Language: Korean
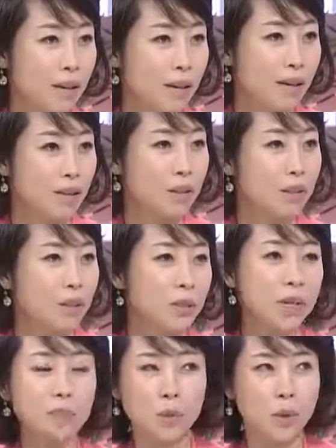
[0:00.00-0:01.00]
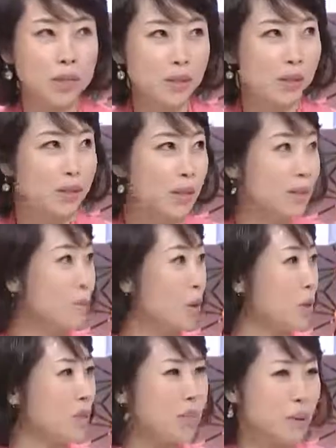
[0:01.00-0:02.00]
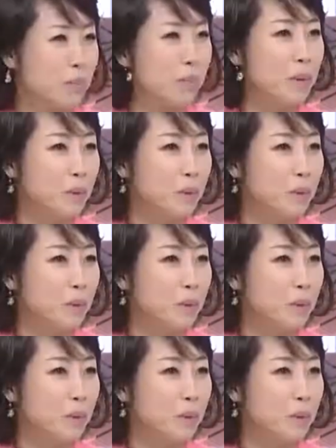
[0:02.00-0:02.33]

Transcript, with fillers: 어. 저 사람 교과서 같아. 그럼 어쩐지 답답해